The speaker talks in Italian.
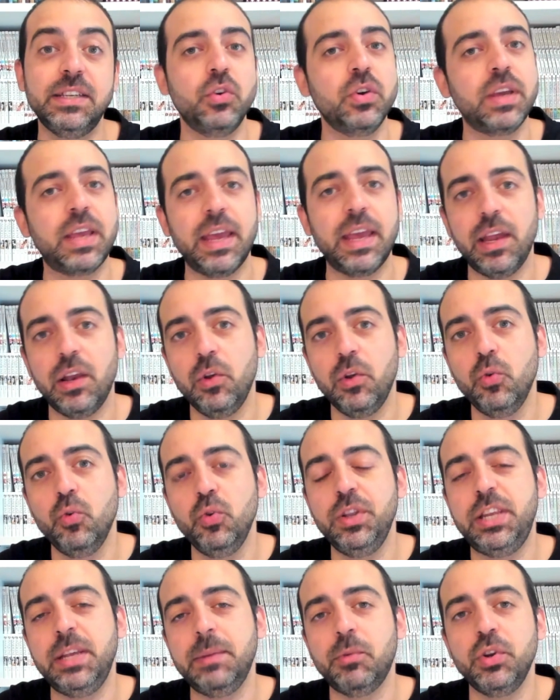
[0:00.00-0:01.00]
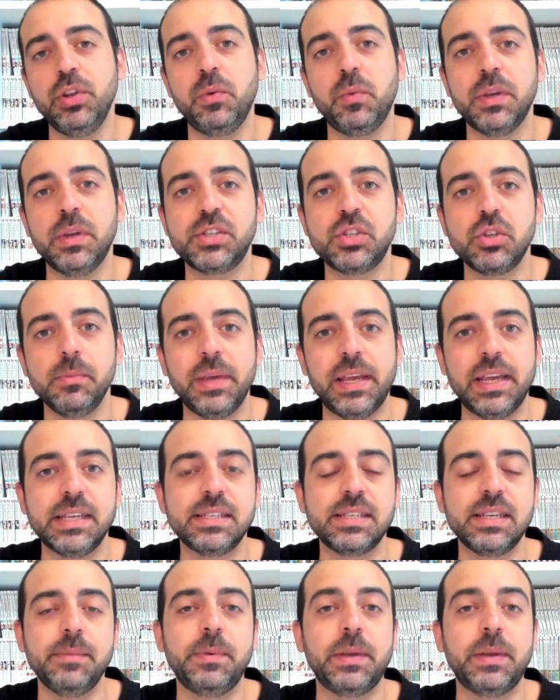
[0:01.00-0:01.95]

nonché l'ultimo di questo mese